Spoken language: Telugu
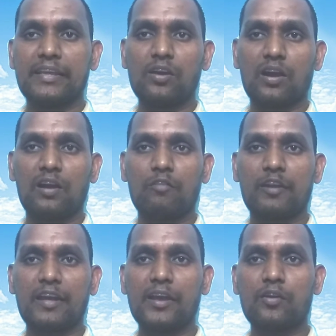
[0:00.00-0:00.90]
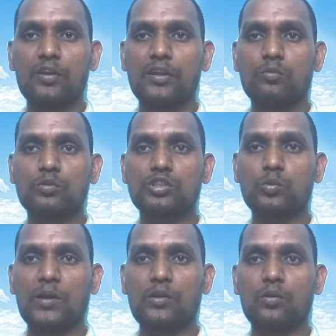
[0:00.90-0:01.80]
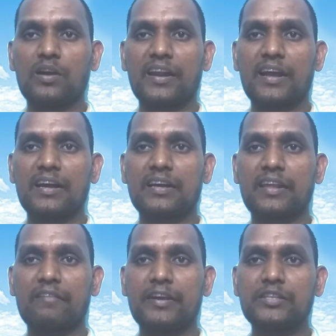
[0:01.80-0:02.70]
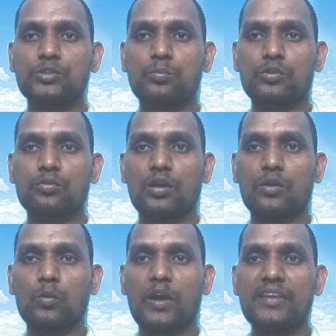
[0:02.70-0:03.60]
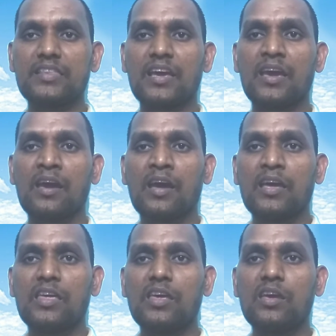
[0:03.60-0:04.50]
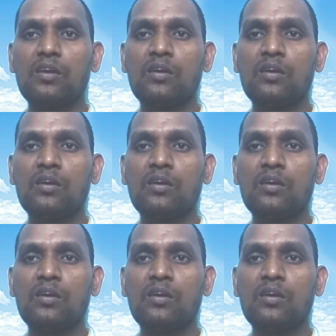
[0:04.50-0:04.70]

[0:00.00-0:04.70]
ఈ యొక్క వినాయకుడి ఉత్సవాలు ఘనంగా నిర్వహించబోతున్నారు అయితే ఈ